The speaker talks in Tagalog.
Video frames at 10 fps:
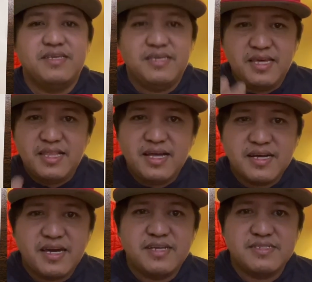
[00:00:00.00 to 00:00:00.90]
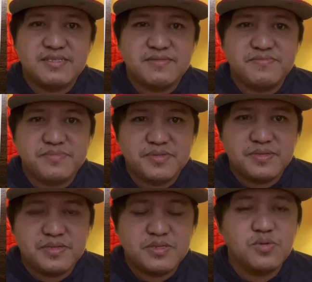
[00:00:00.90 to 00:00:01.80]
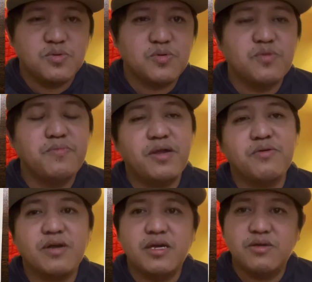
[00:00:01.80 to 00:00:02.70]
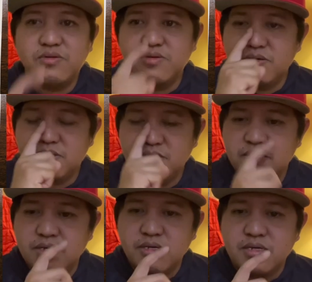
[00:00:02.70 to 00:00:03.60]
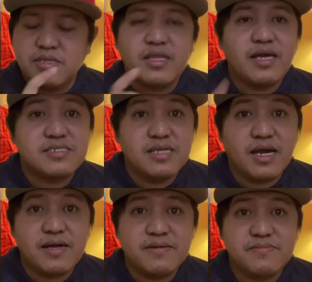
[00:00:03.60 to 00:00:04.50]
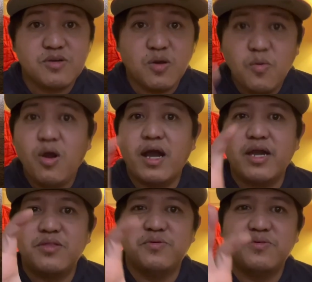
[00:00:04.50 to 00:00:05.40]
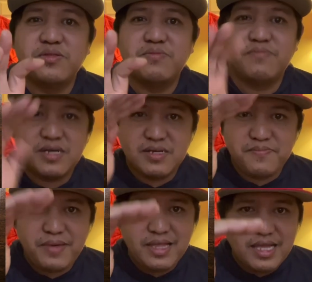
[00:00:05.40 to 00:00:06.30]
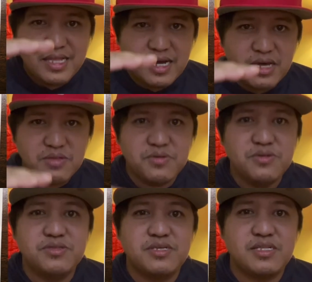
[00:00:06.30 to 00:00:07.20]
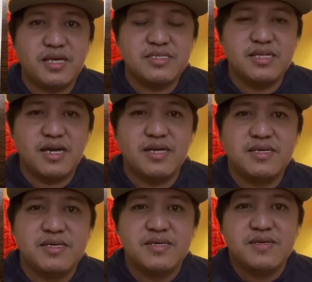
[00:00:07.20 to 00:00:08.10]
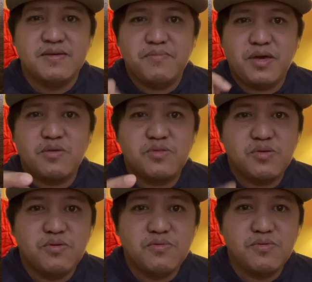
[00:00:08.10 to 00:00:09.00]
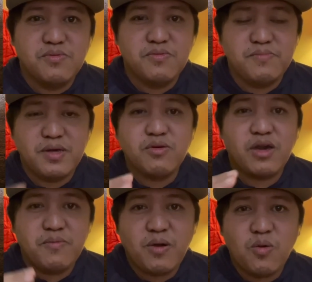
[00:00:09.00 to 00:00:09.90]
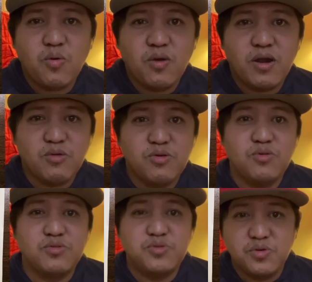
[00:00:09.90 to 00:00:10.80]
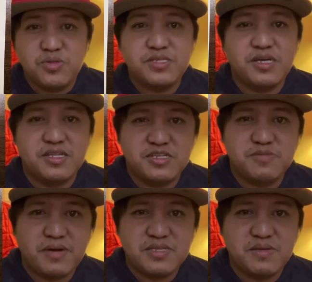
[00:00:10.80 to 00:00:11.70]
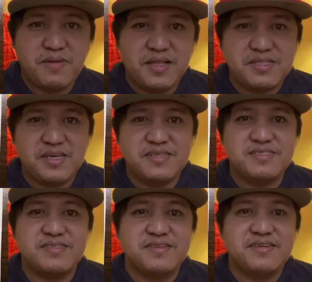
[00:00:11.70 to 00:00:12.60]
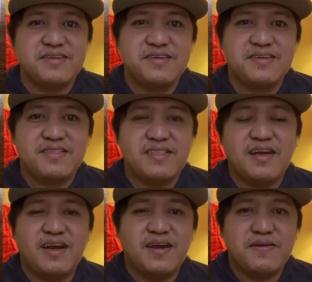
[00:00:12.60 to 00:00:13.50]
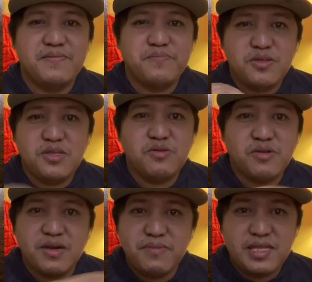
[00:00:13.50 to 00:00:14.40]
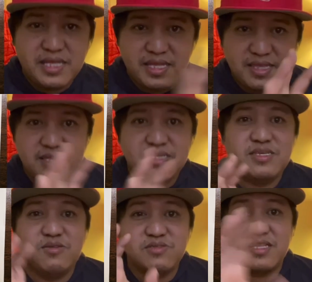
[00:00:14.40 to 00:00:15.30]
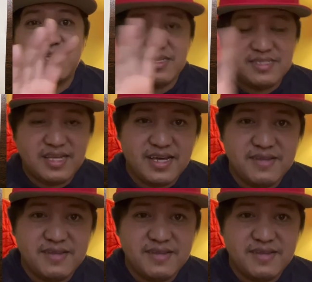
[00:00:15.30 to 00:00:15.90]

Yan lang guys. So, kung meron kayong TESDA, kumuha kayo doon, magpili lang kayo doon sa TESDA. Meron, tong, meron kayong makukuha kung yung duties and responsibilities na pwede nyong gamitin yung sa TESDA.